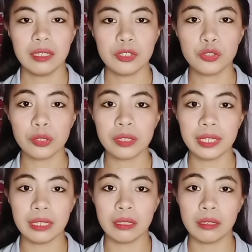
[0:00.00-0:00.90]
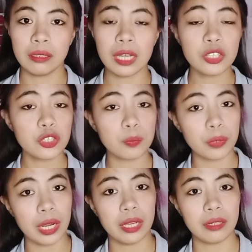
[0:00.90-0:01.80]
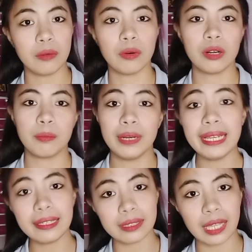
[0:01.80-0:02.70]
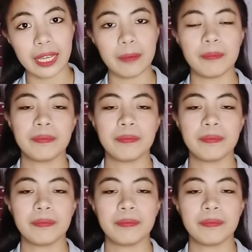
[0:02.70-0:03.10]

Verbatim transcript: During lunch break or break time.